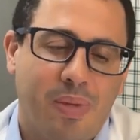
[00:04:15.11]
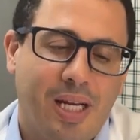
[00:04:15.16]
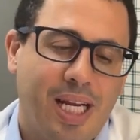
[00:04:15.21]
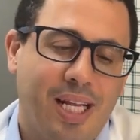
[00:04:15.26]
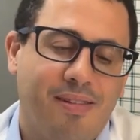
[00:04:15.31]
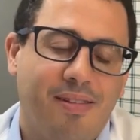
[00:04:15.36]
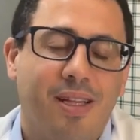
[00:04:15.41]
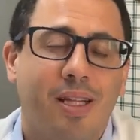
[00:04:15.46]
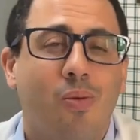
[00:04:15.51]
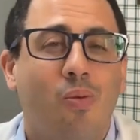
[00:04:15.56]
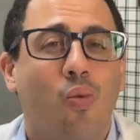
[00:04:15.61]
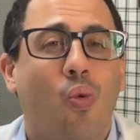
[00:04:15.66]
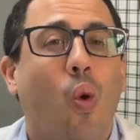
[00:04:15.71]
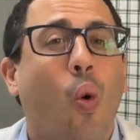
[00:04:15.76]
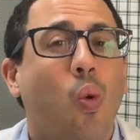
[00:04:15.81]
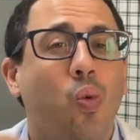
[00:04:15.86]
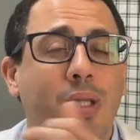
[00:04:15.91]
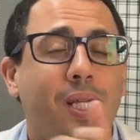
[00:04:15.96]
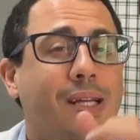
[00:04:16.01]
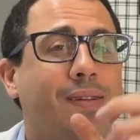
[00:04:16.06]
Beleza? Então,
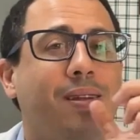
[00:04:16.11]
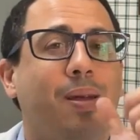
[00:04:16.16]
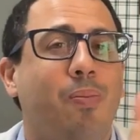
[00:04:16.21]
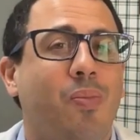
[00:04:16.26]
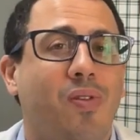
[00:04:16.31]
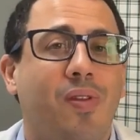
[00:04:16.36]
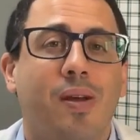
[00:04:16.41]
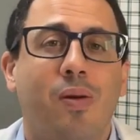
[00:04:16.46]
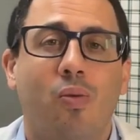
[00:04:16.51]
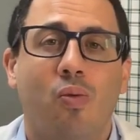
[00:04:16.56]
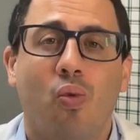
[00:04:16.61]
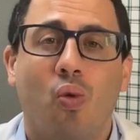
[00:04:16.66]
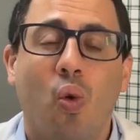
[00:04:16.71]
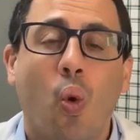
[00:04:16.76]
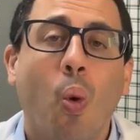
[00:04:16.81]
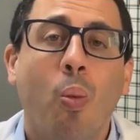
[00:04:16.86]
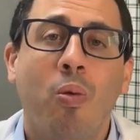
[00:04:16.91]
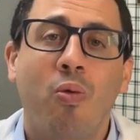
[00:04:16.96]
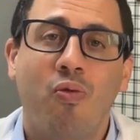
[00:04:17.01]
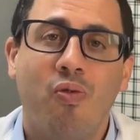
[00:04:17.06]
contracepção,
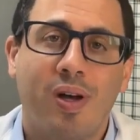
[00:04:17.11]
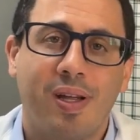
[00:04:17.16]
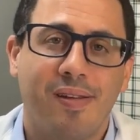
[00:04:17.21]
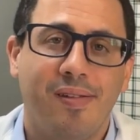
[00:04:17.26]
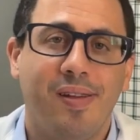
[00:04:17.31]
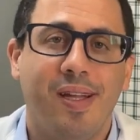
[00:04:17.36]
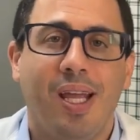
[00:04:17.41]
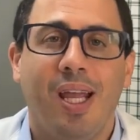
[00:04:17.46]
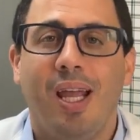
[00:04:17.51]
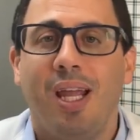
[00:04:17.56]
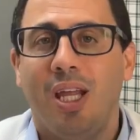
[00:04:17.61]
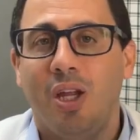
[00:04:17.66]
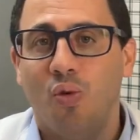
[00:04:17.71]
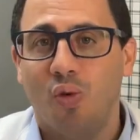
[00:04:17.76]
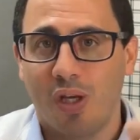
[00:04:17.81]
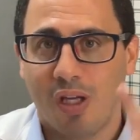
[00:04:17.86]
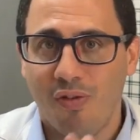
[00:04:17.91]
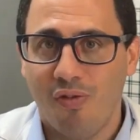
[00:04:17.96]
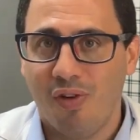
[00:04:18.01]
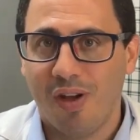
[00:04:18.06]
como fazer e o
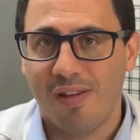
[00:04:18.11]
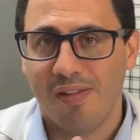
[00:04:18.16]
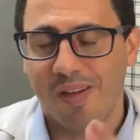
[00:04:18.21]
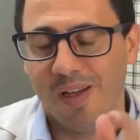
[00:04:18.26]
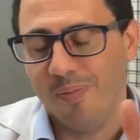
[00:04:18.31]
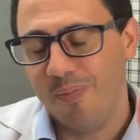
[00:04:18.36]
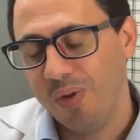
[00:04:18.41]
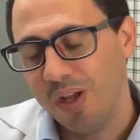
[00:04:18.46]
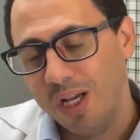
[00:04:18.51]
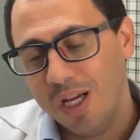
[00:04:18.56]
que fazer.